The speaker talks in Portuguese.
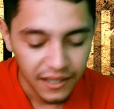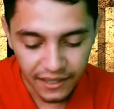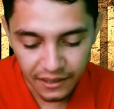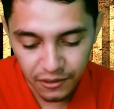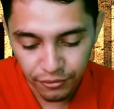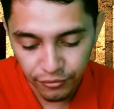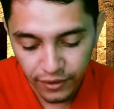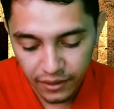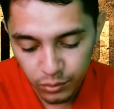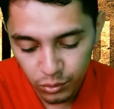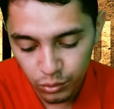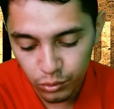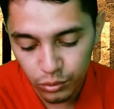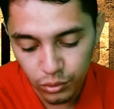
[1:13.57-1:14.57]
E ainda
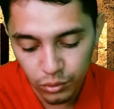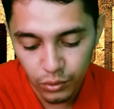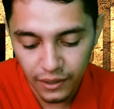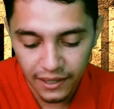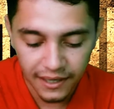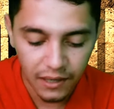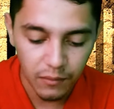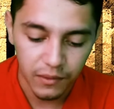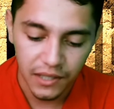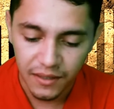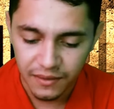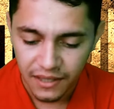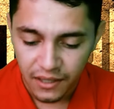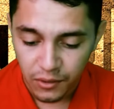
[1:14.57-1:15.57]
falo o Luca, o
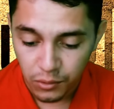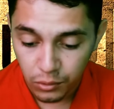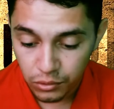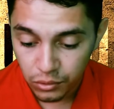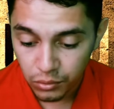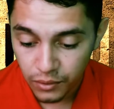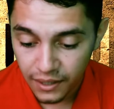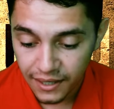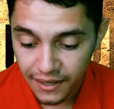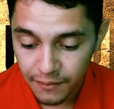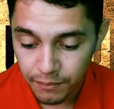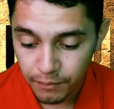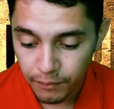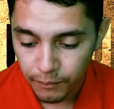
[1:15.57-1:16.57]
quê? O
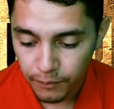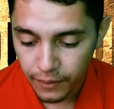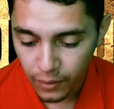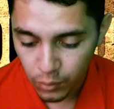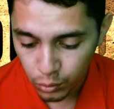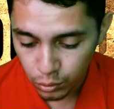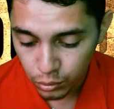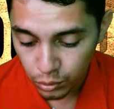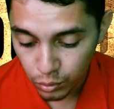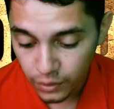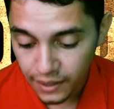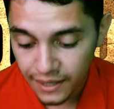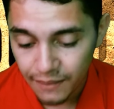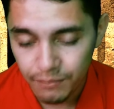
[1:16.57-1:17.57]
Luca, o
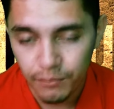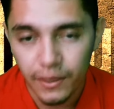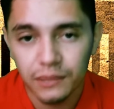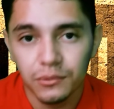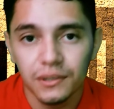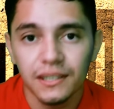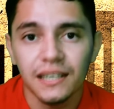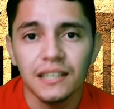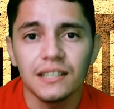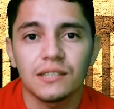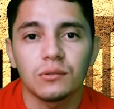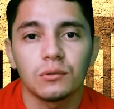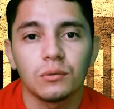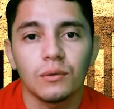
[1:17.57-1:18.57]
Luca Pata. O que é
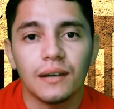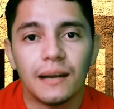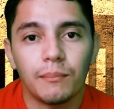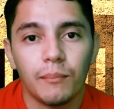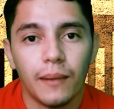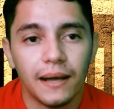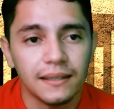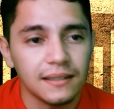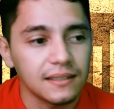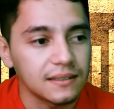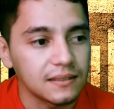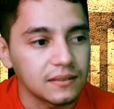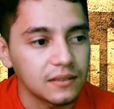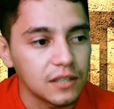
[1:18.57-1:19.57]
isso? O Luca
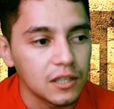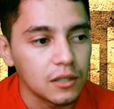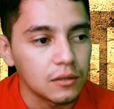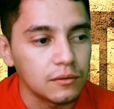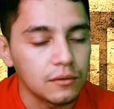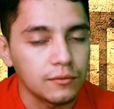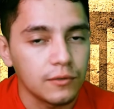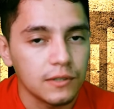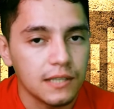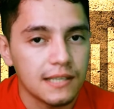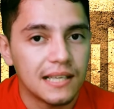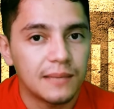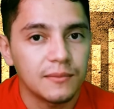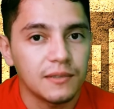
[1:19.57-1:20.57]
Pata?
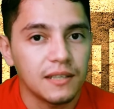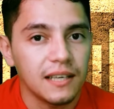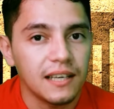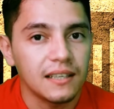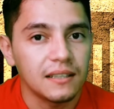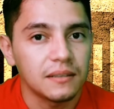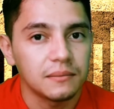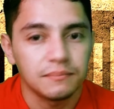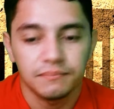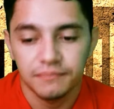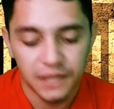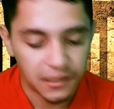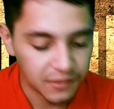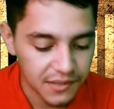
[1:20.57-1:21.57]
Vocês sabem o que é?
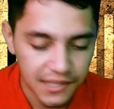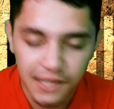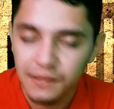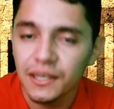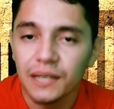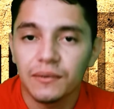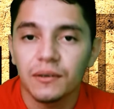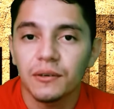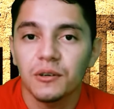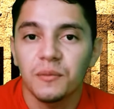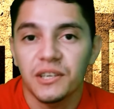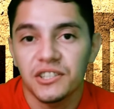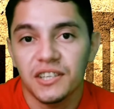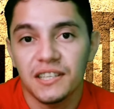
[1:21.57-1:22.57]
Eu não sei não,
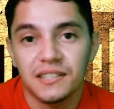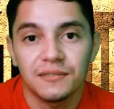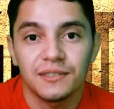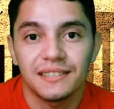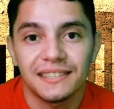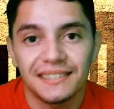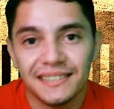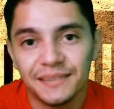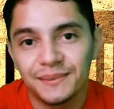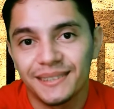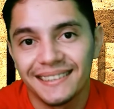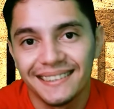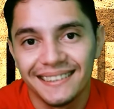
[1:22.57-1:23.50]
comente aí se você sabe.